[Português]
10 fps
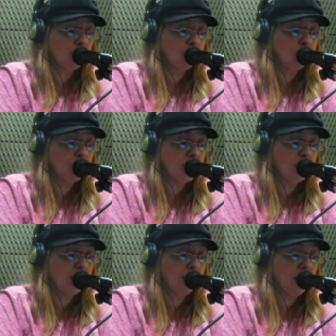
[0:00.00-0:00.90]
junto do
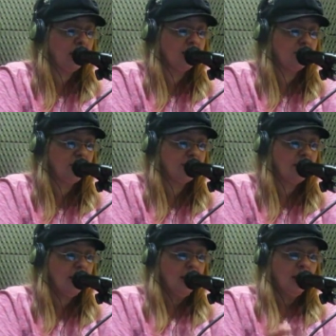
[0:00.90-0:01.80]
seu rebanho e lhes
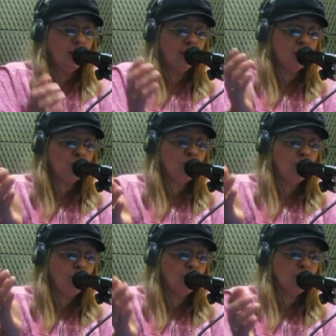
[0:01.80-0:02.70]
disse: Eu vejo que o
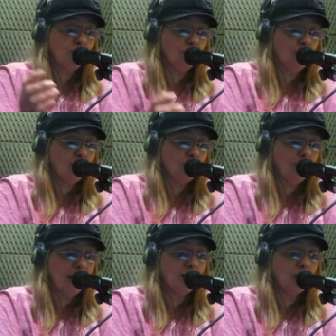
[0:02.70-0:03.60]
rosto do vosso
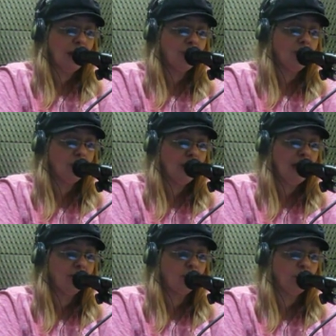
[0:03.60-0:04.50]
pai não me é
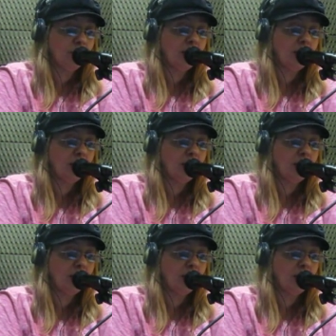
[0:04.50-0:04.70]
favorável como